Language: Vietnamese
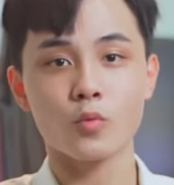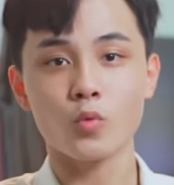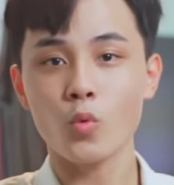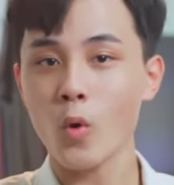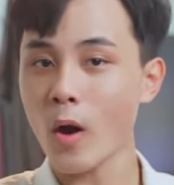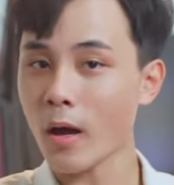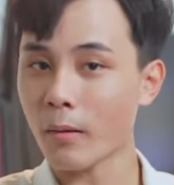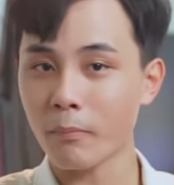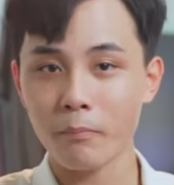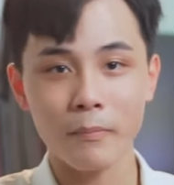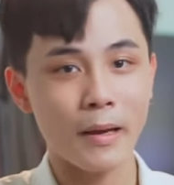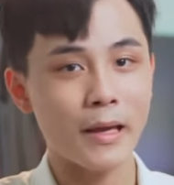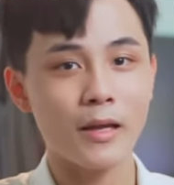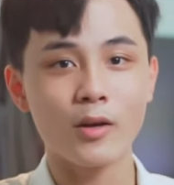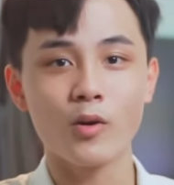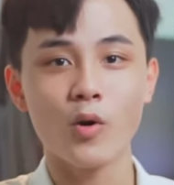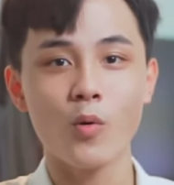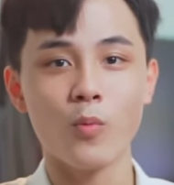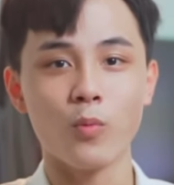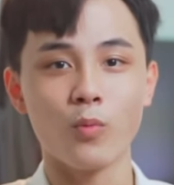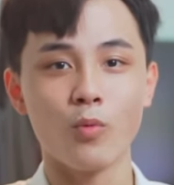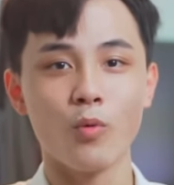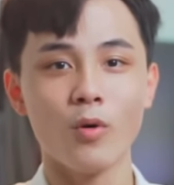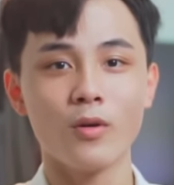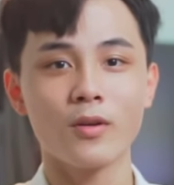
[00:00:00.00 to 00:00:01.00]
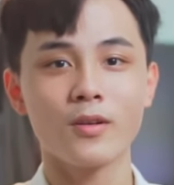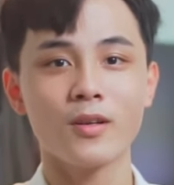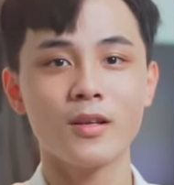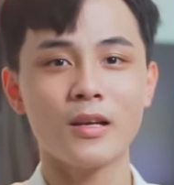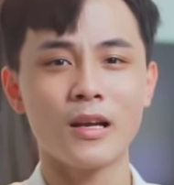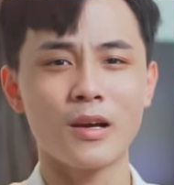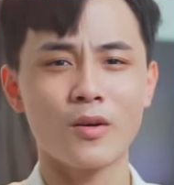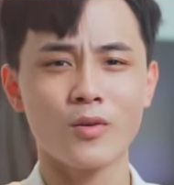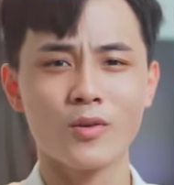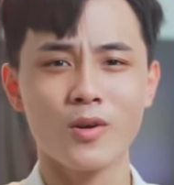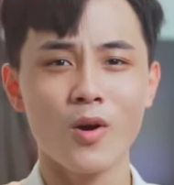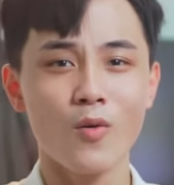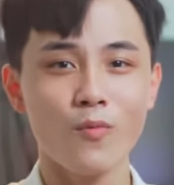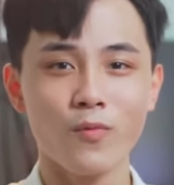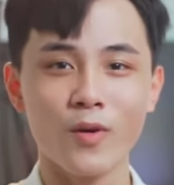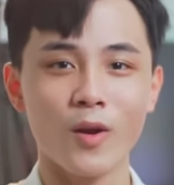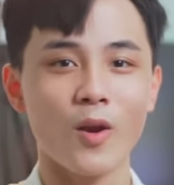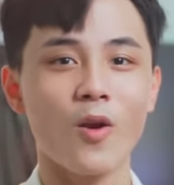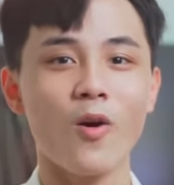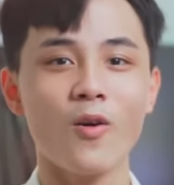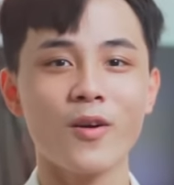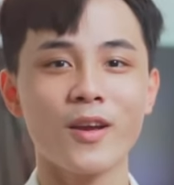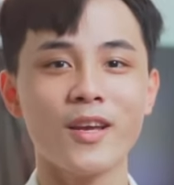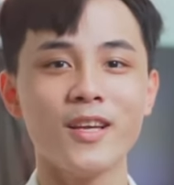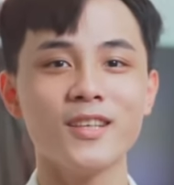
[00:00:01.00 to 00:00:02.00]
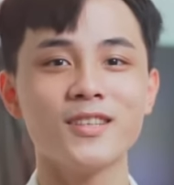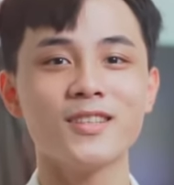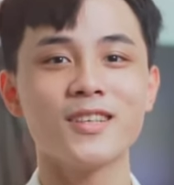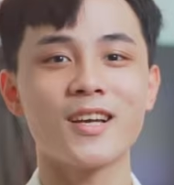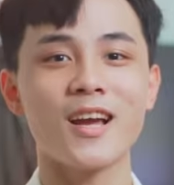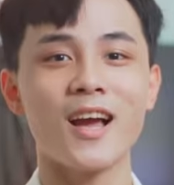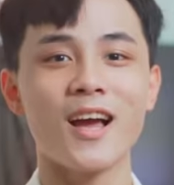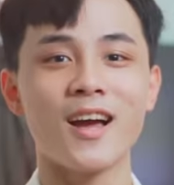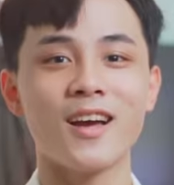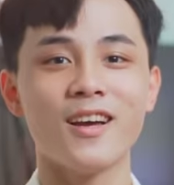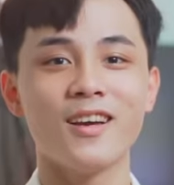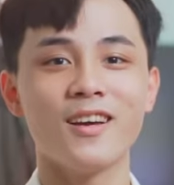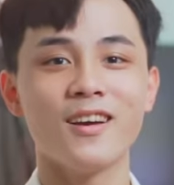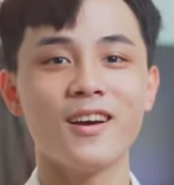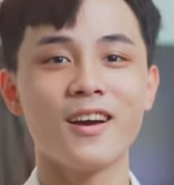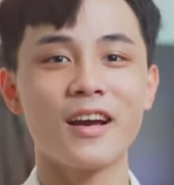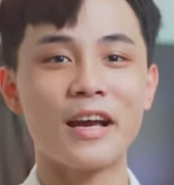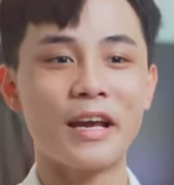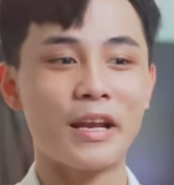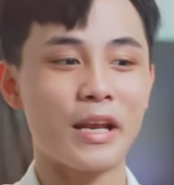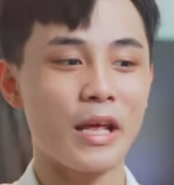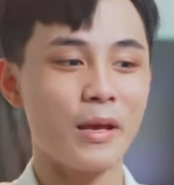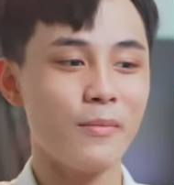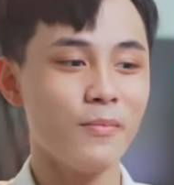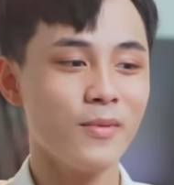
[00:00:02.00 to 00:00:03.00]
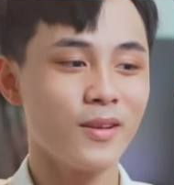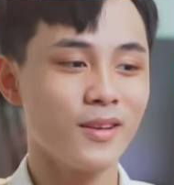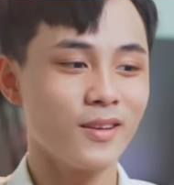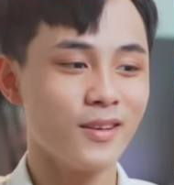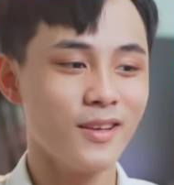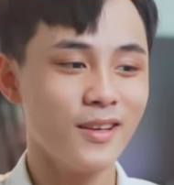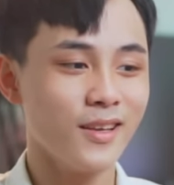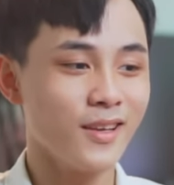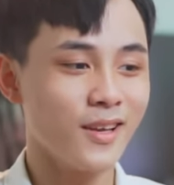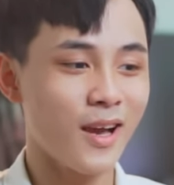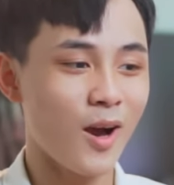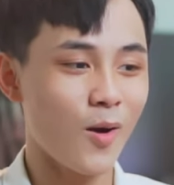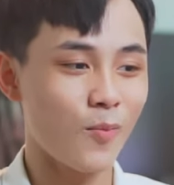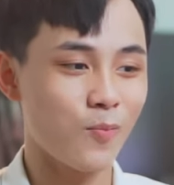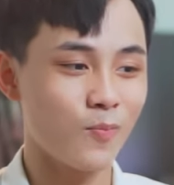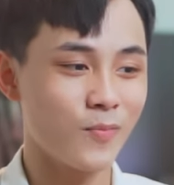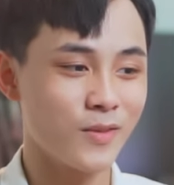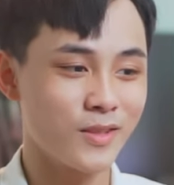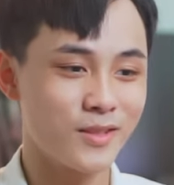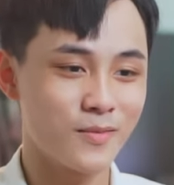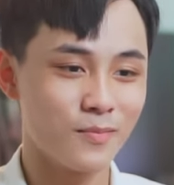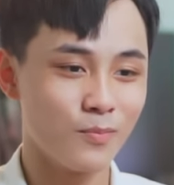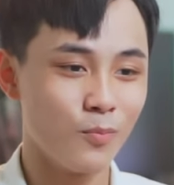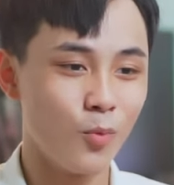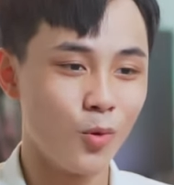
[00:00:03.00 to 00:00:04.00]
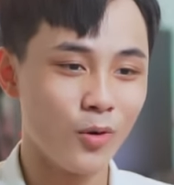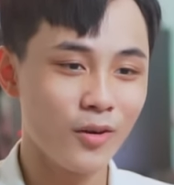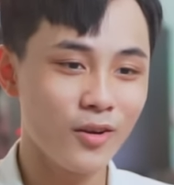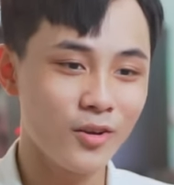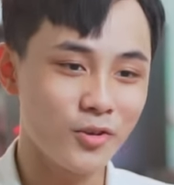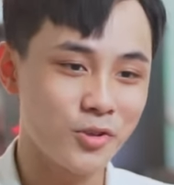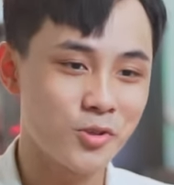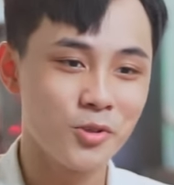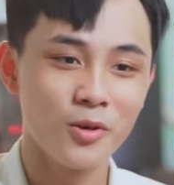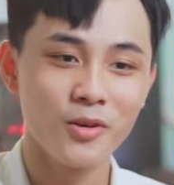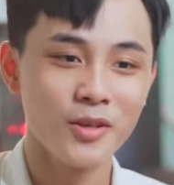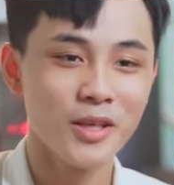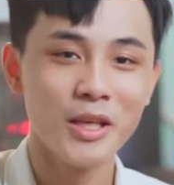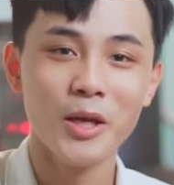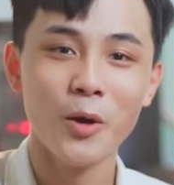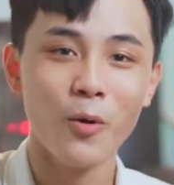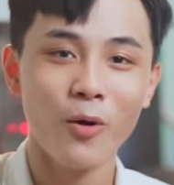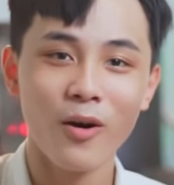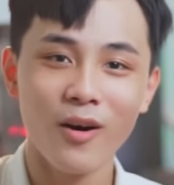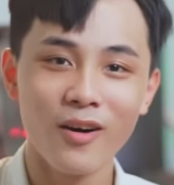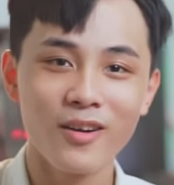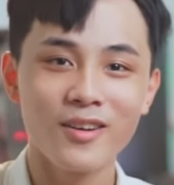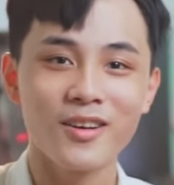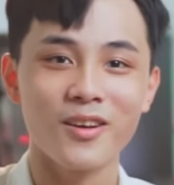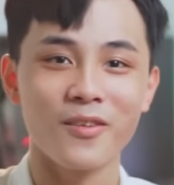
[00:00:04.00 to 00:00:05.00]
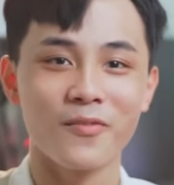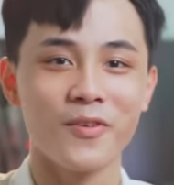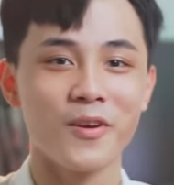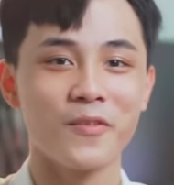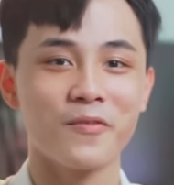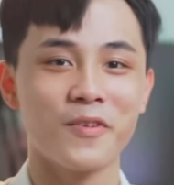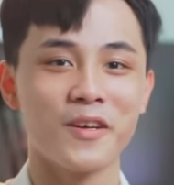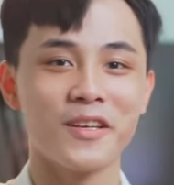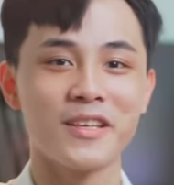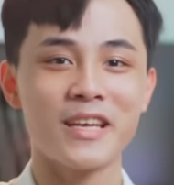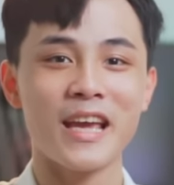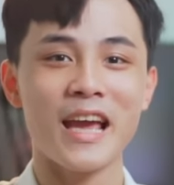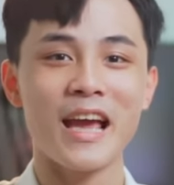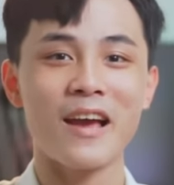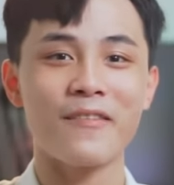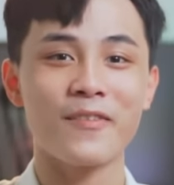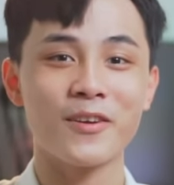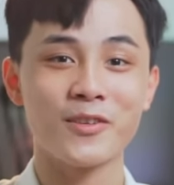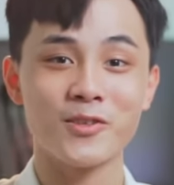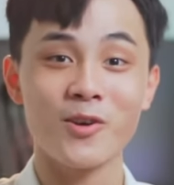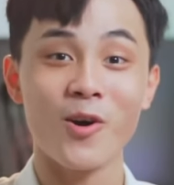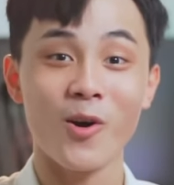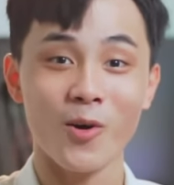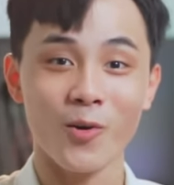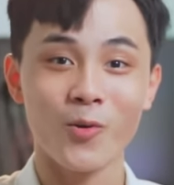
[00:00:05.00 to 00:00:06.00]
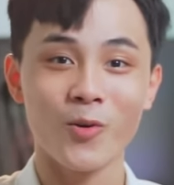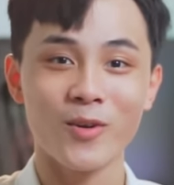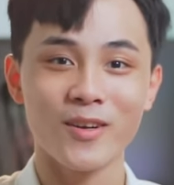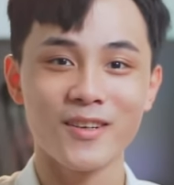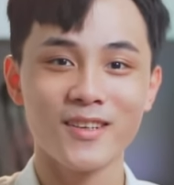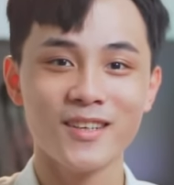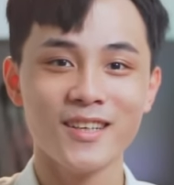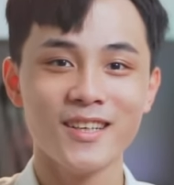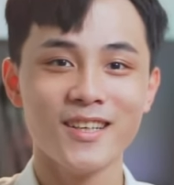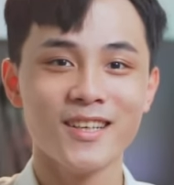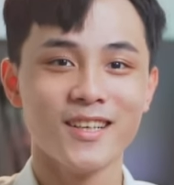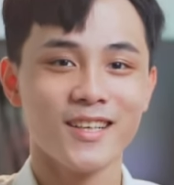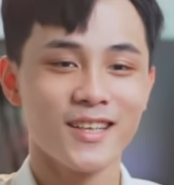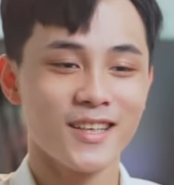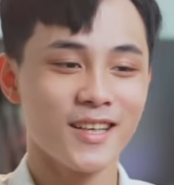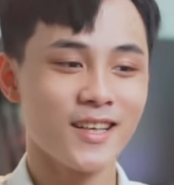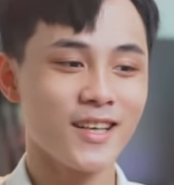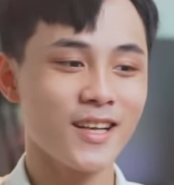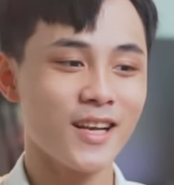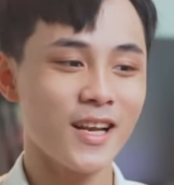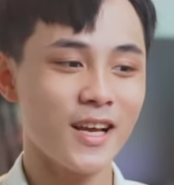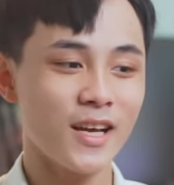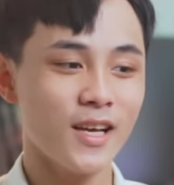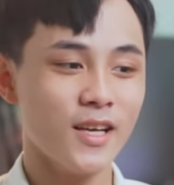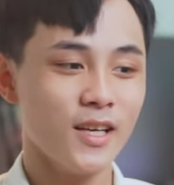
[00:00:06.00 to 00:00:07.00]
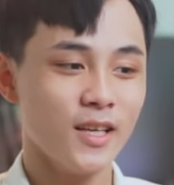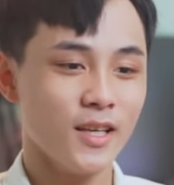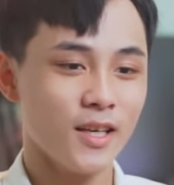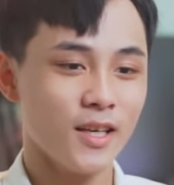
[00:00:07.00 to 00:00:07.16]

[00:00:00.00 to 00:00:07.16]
toàn máy khủng luôn, nên là không phải lo nghĩ gì cả. Ngày đấy mình đi học mình muốn ở trường nhiều hơn cả việc về nhà, về trọ luôn. Thế nên là